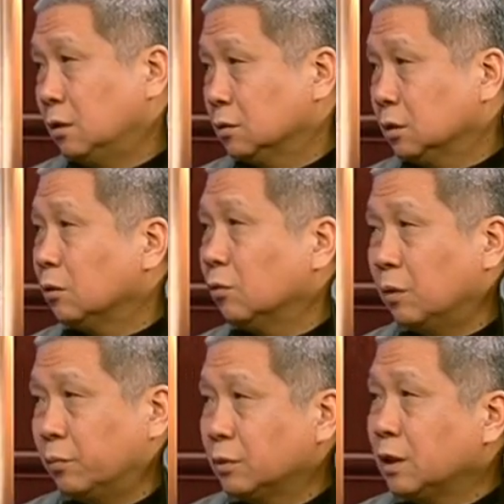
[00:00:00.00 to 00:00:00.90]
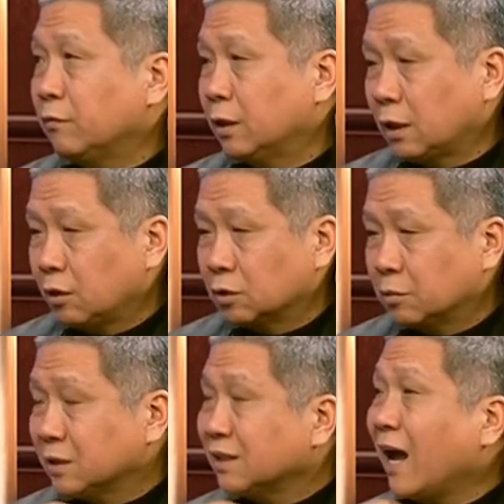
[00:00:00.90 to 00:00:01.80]
这个我不认为他有什
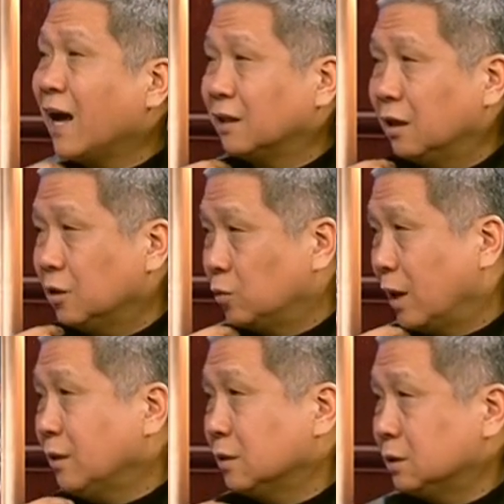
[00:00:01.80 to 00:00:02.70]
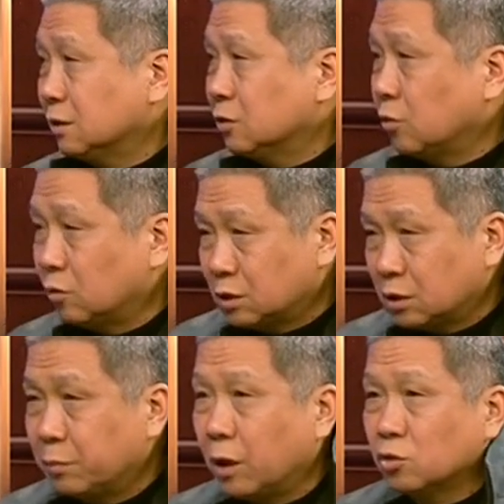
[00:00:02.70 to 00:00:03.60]
么大的原则性的错误，只
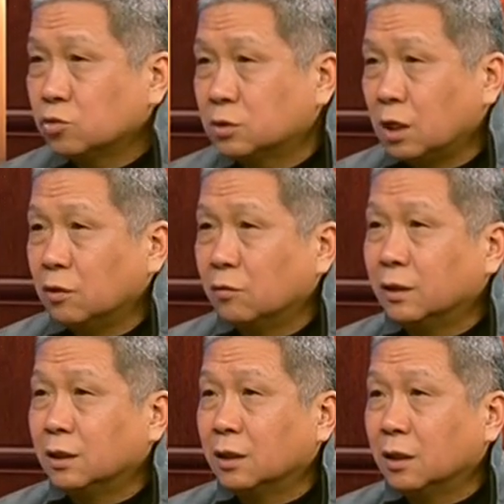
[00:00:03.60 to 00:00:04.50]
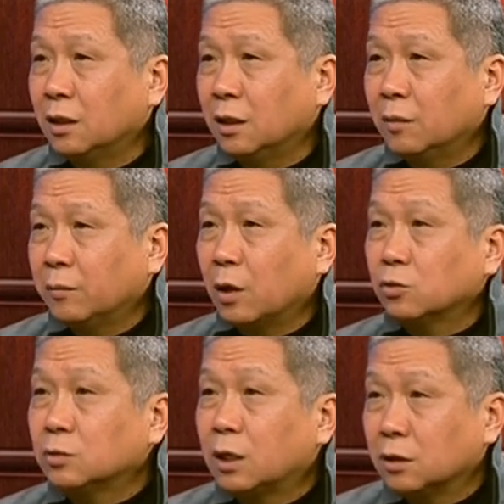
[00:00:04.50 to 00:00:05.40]
是表述上有问题。表
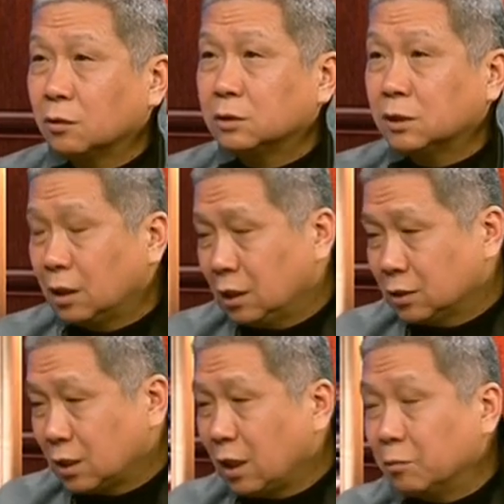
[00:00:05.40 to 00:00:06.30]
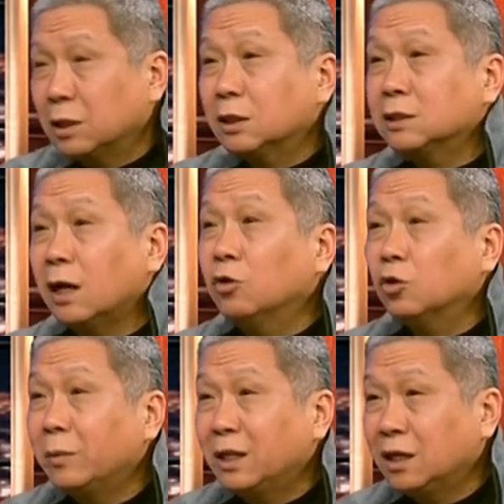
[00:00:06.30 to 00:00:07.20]
述上，尤其咱冷不丁的前后
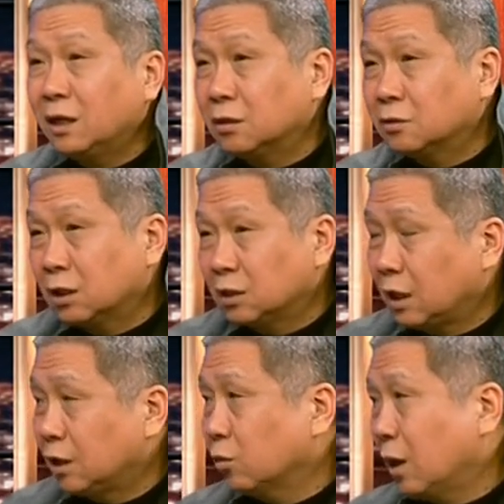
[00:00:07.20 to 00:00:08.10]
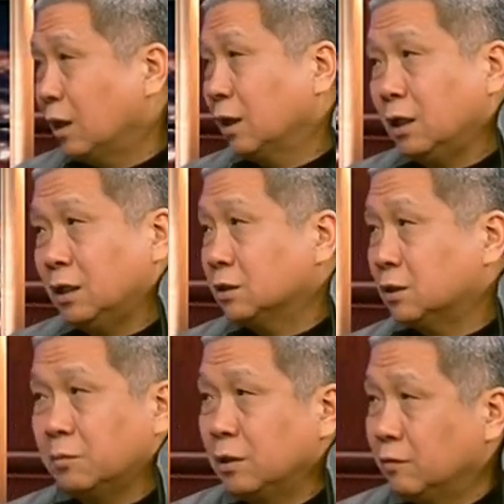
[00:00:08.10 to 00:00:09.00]
都没听，就听这一段，那肯定是
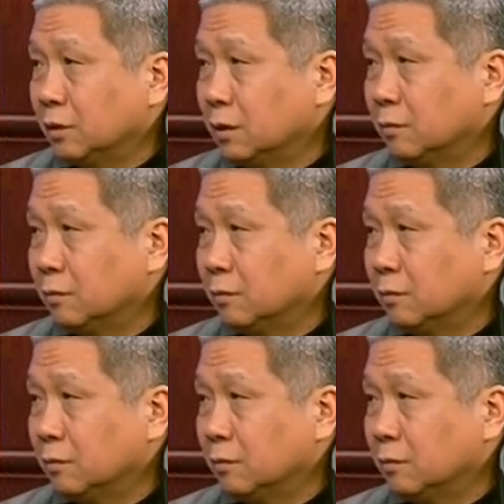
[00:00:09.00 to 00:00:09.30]
这么个问题。不是